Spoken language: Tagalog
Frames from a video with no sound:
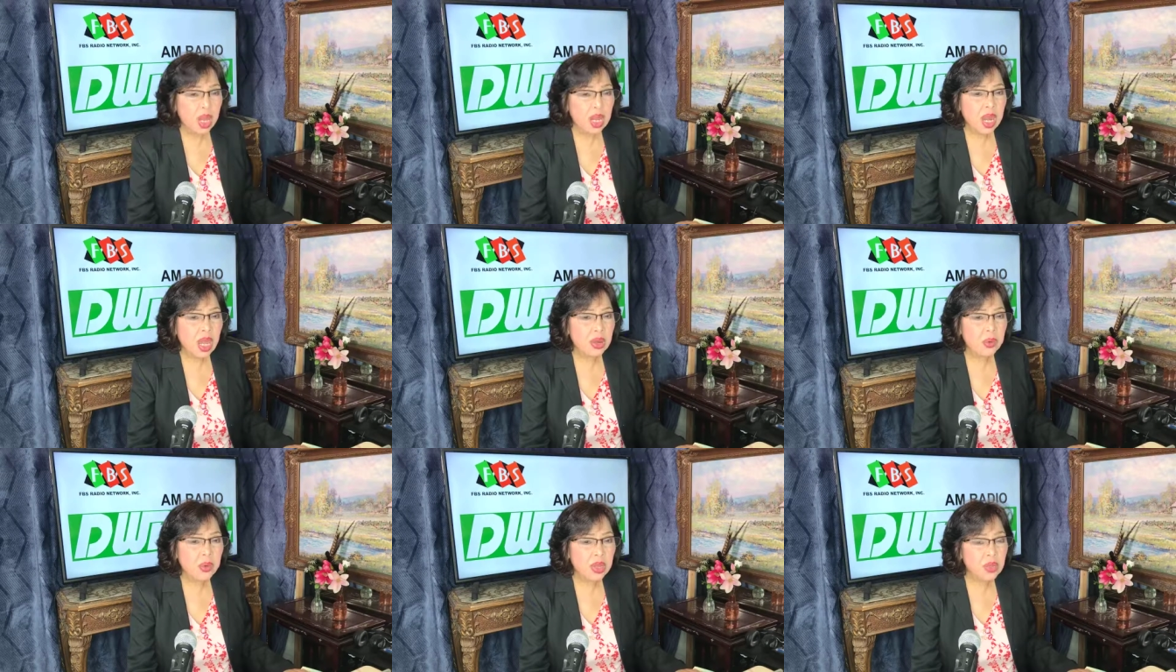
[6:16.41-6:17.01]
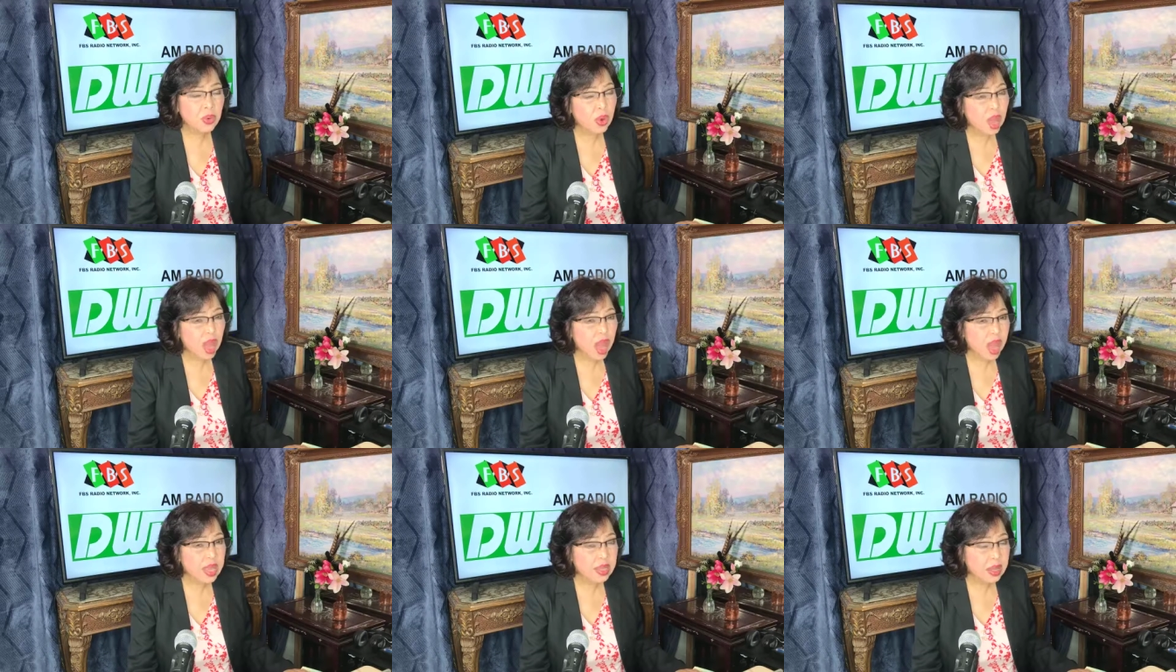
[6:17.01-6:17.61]
Lalo na yung
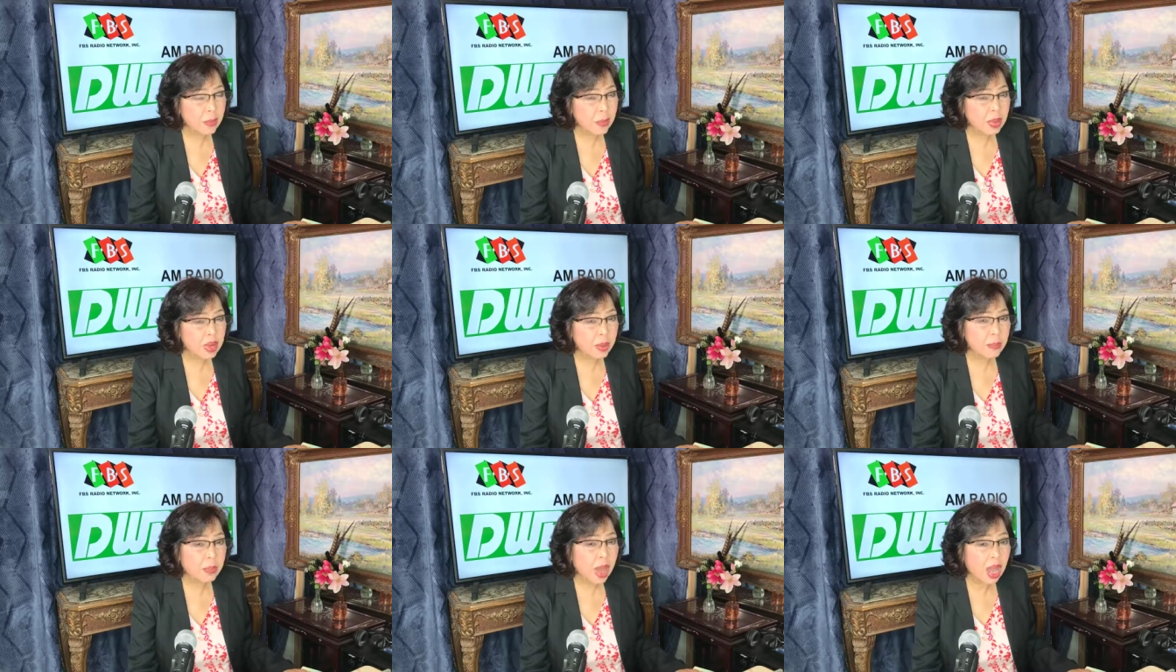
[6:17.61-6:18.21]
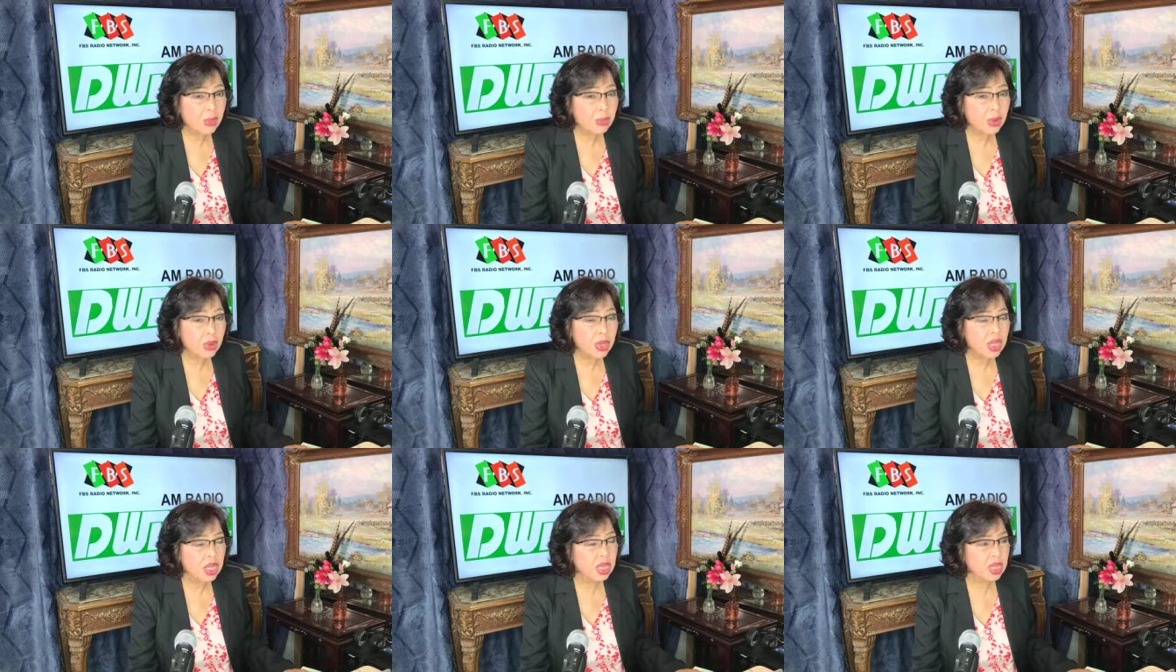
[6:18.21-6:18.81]
kakain ka pa ng
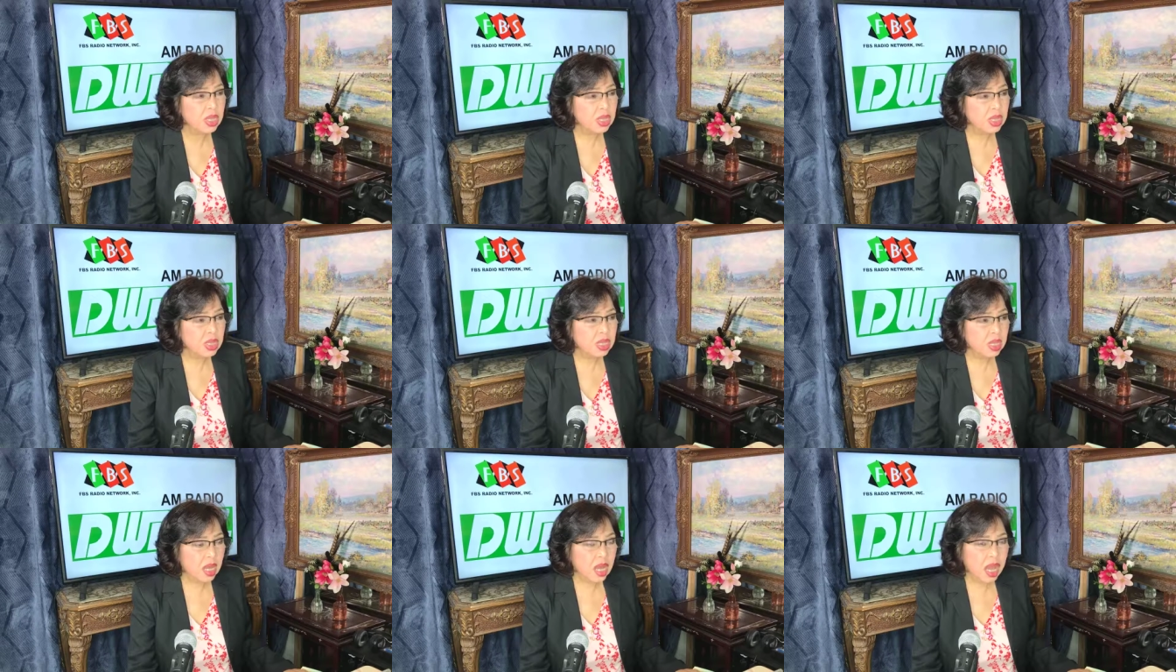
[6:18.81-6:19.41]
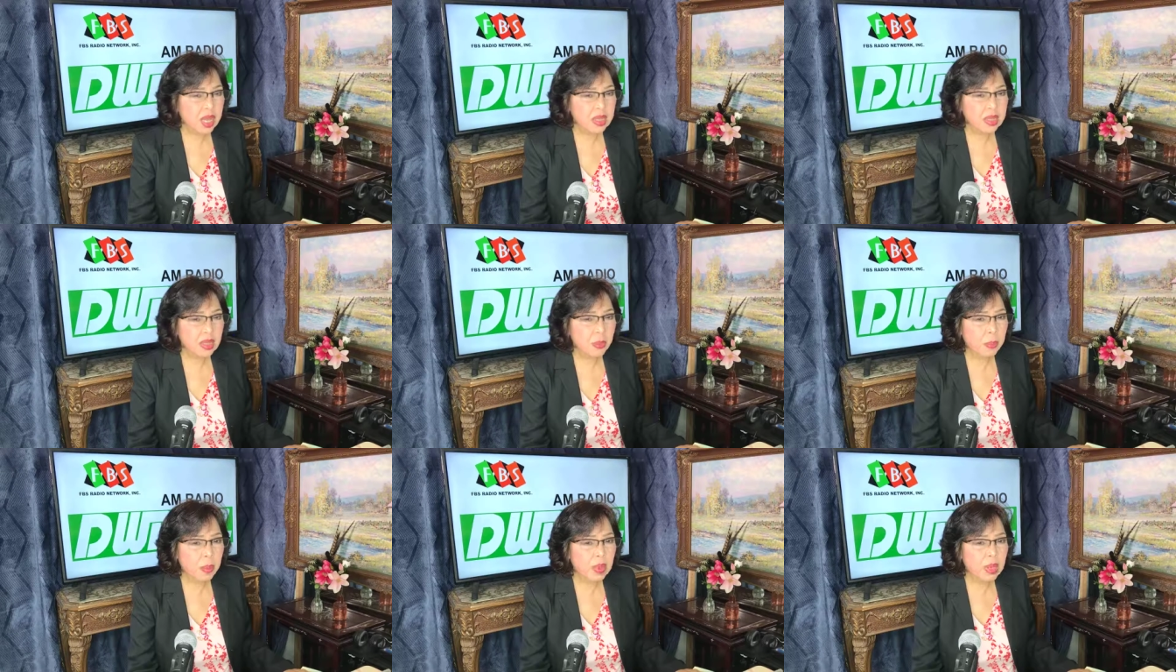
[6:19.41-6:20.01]
baboy, kakain
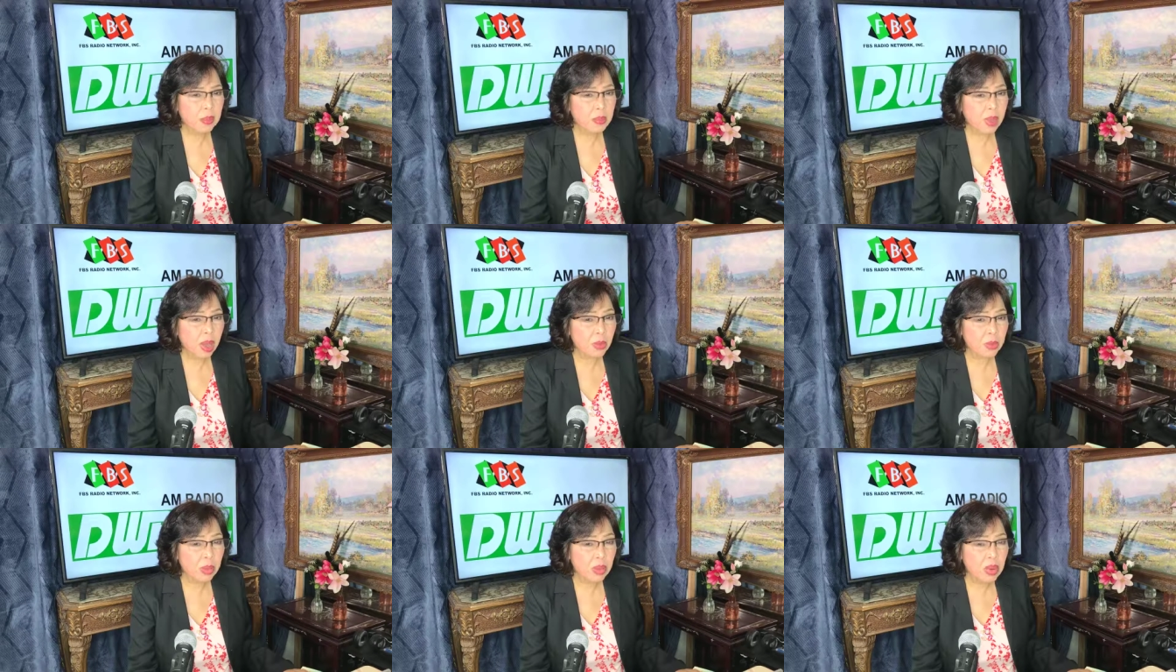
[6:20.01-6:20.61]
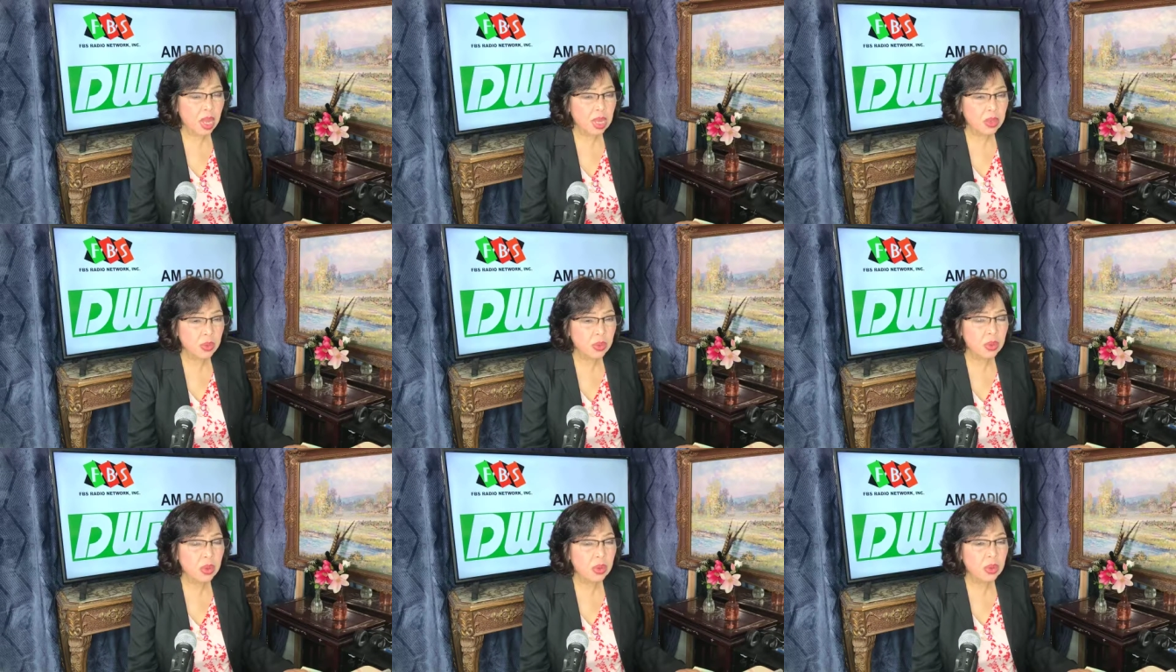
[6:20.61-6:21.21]
ka pa ng mga
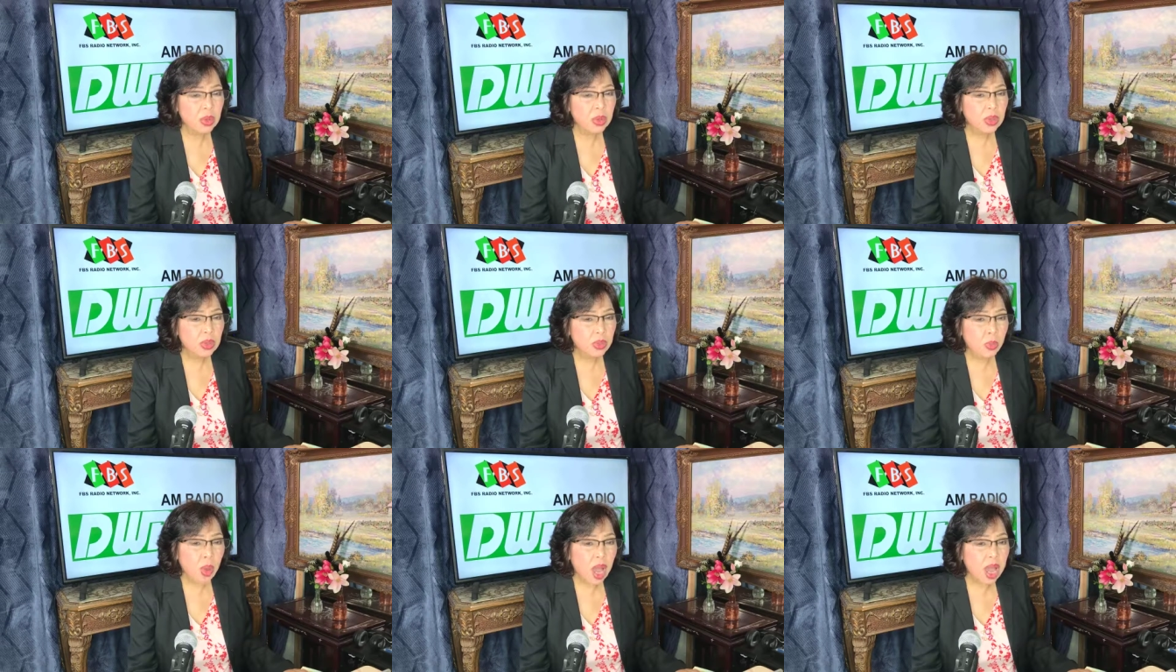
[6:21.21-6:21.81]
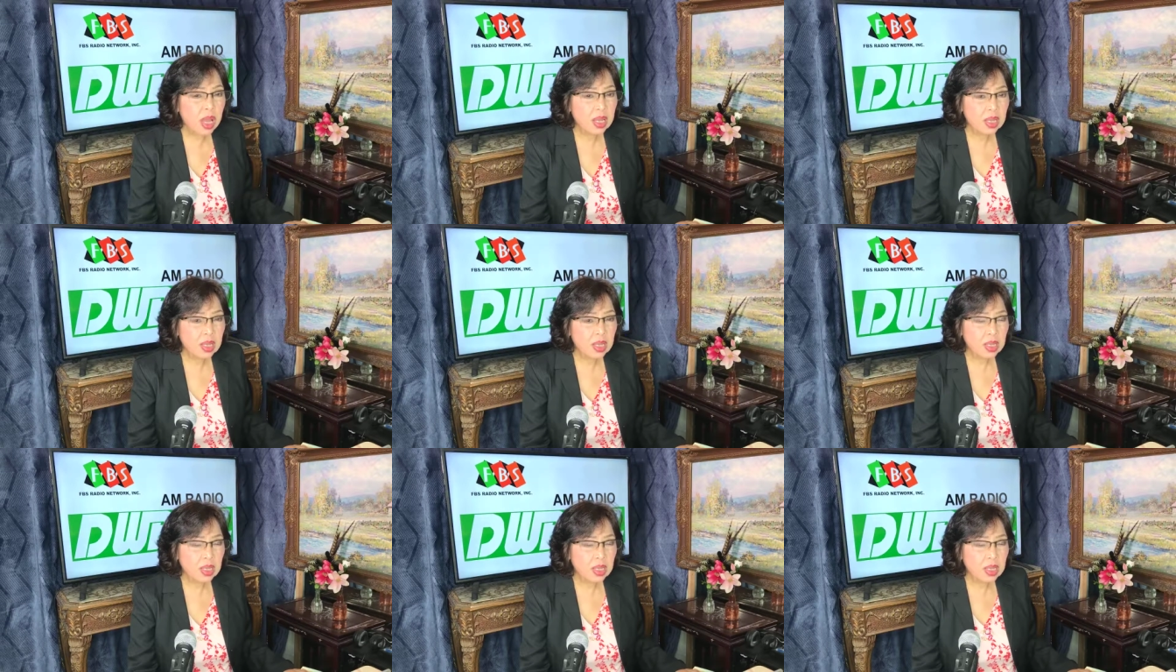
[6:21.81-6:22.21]
bulalo. Wag.